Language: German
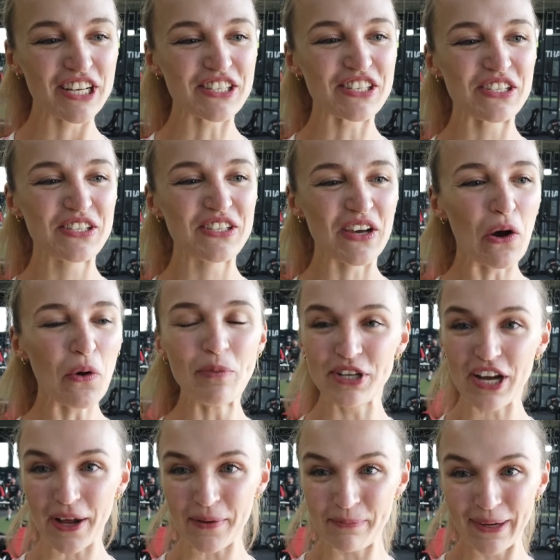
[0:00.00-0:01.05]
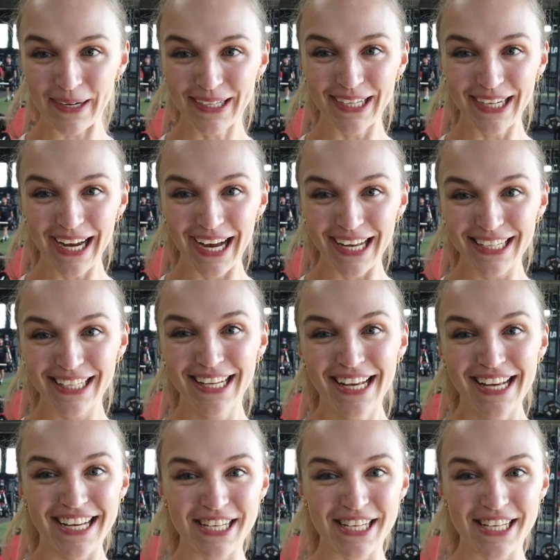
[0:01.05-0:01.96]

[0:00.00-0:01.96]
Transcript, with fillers: cool, dass ich auch mit anpacken kann.